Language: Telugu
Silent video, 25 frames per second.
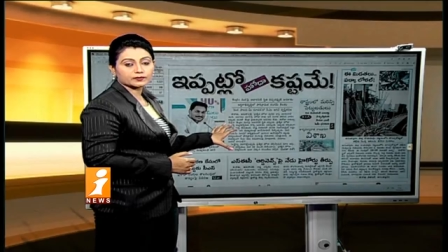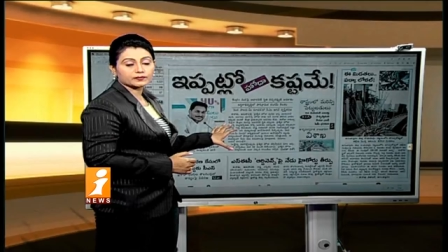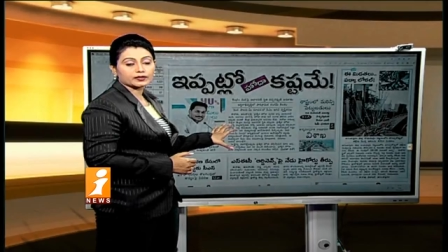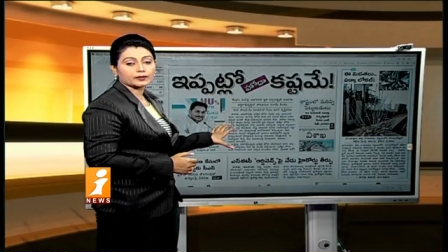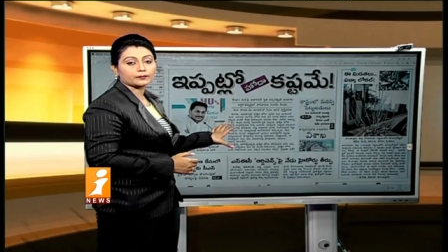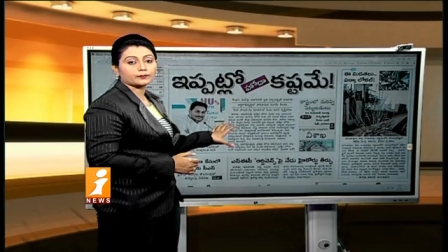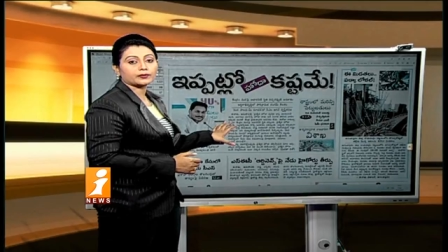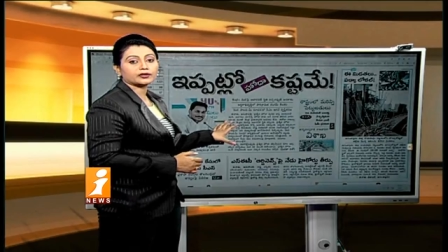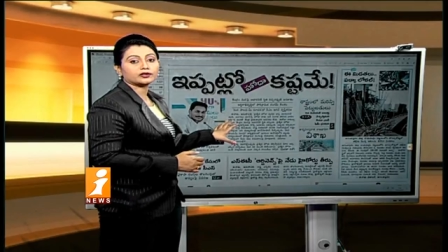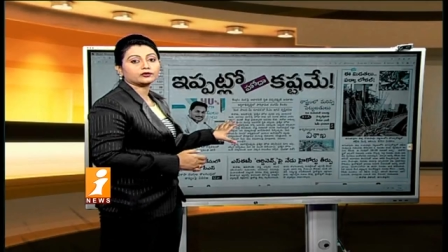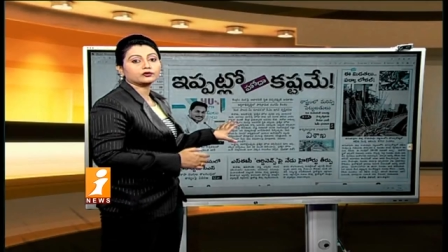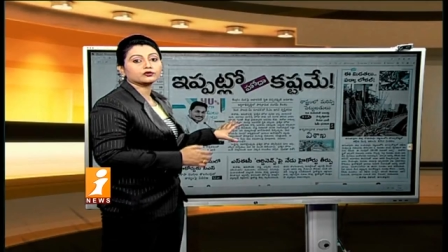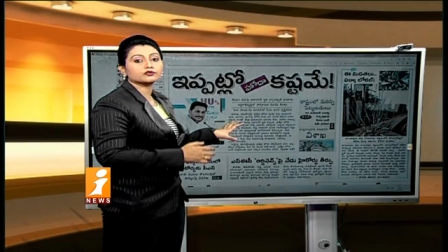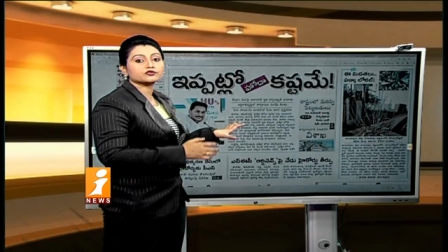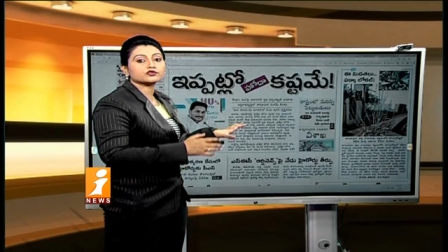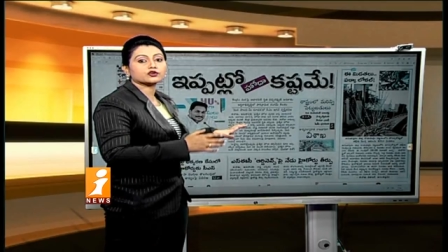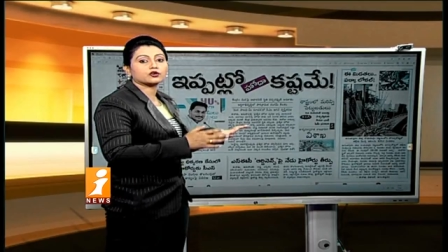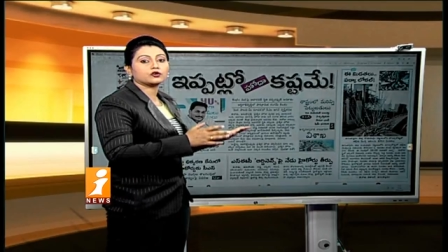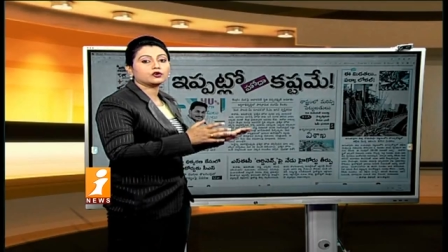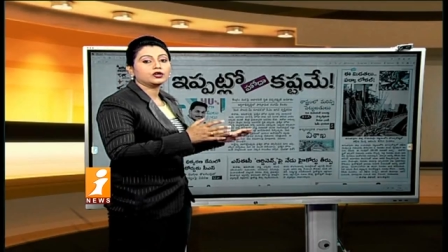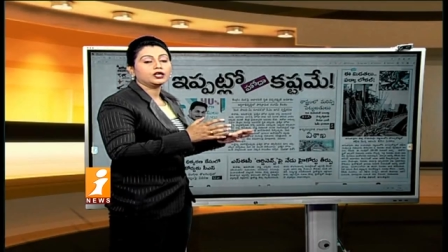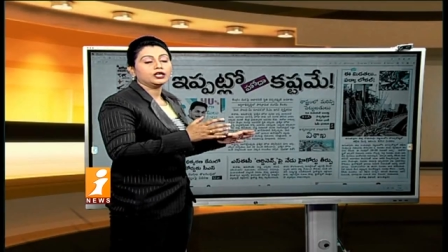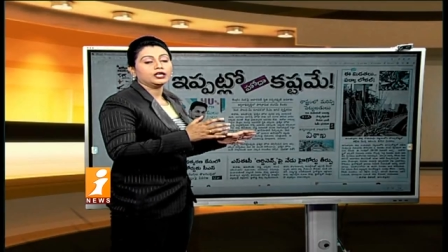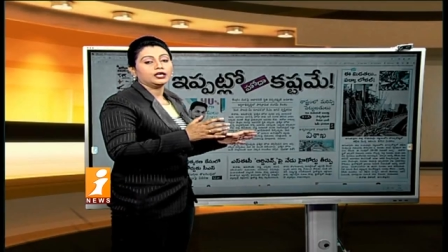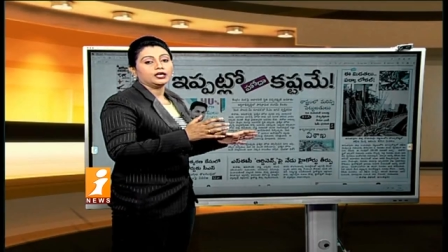ఎప్పటి నుంచో
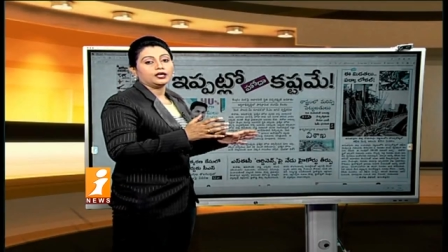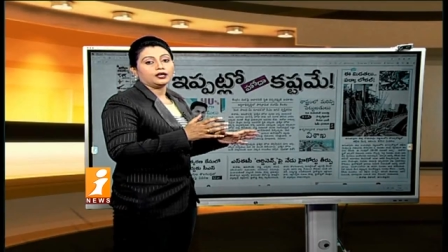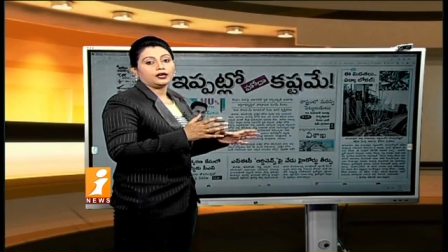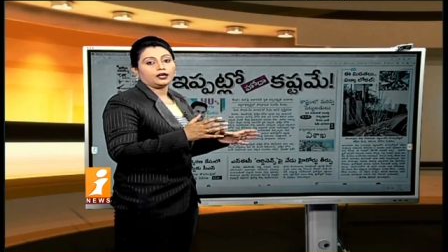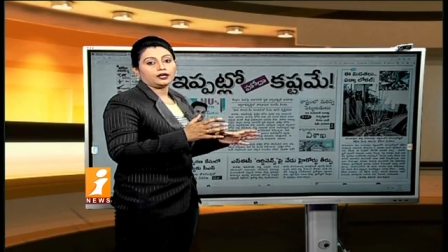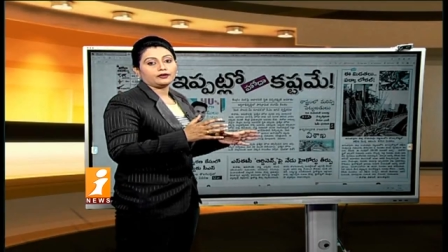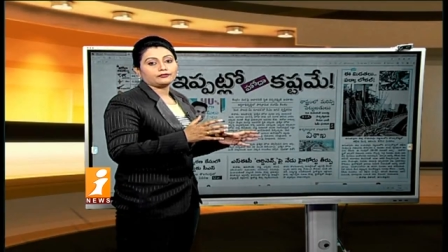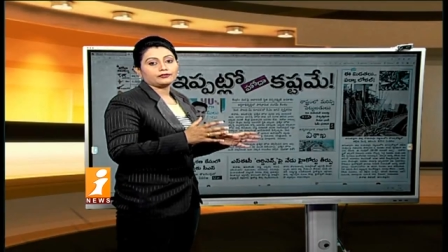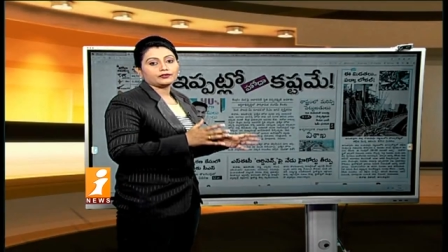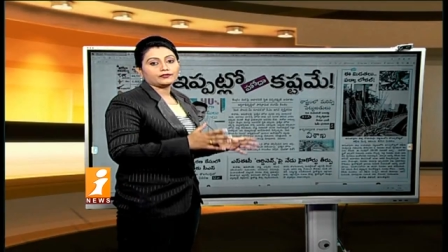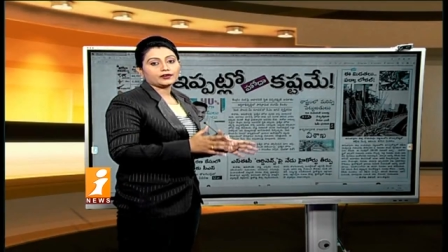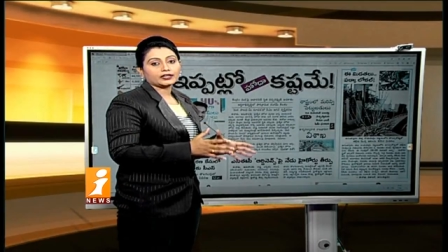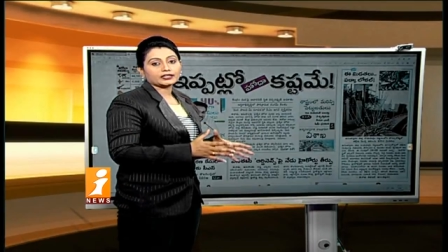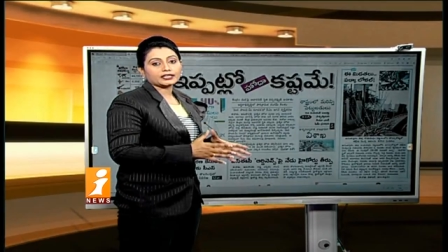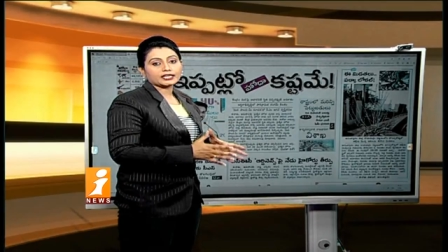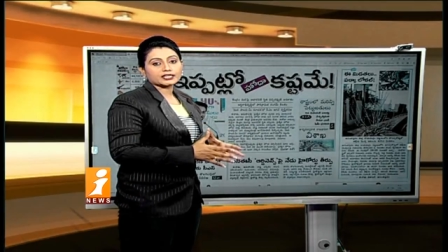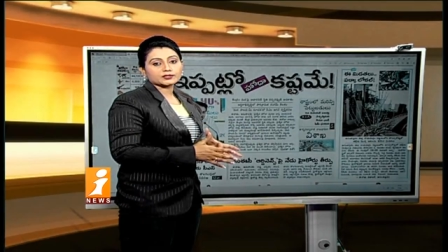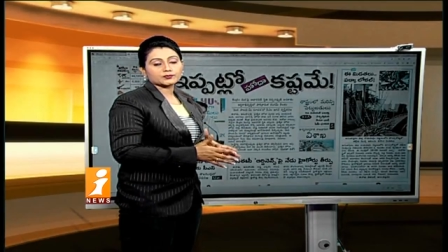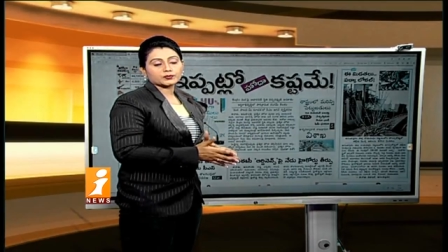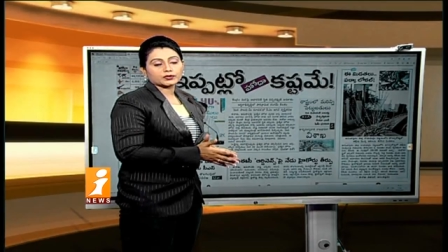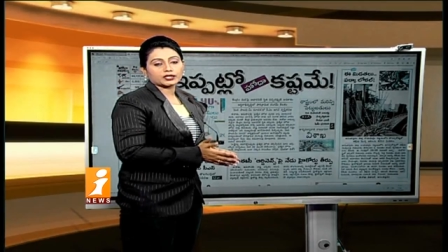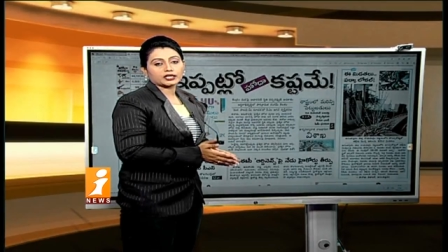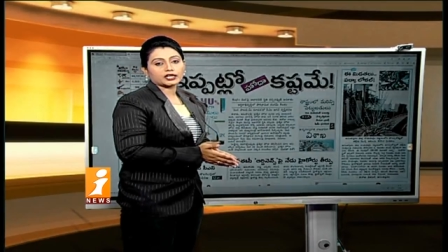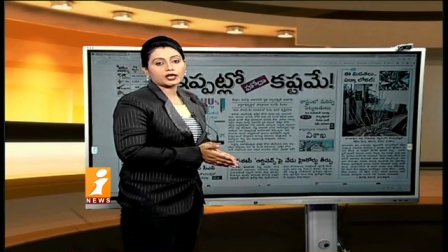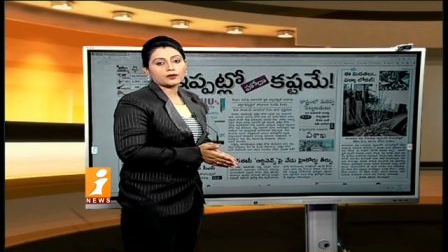
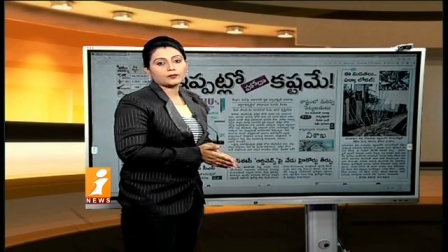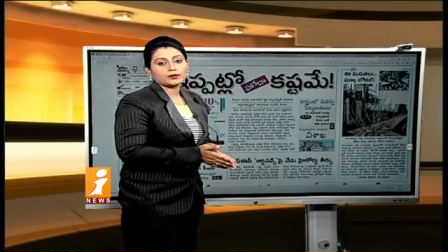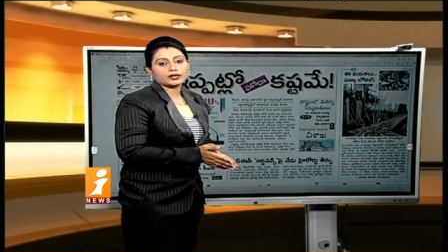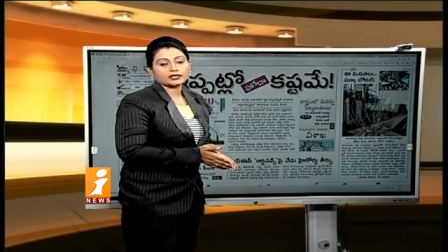వివాదాస్పదంగా